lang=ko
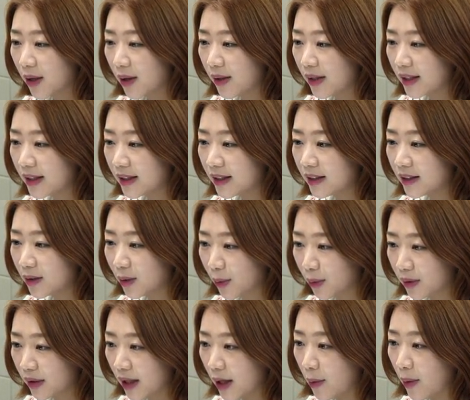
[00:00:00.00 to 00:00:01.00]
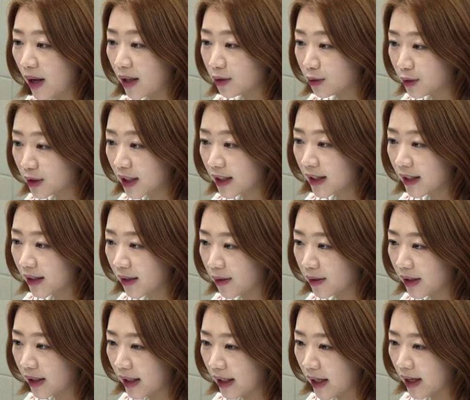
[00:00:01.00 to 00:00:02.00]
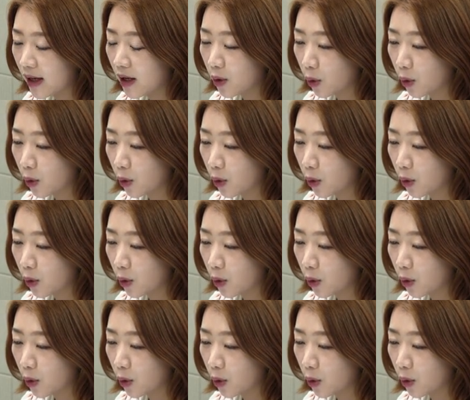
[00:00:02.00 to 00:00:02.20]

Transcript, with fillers: 열리는 롯데와 두산의 경기,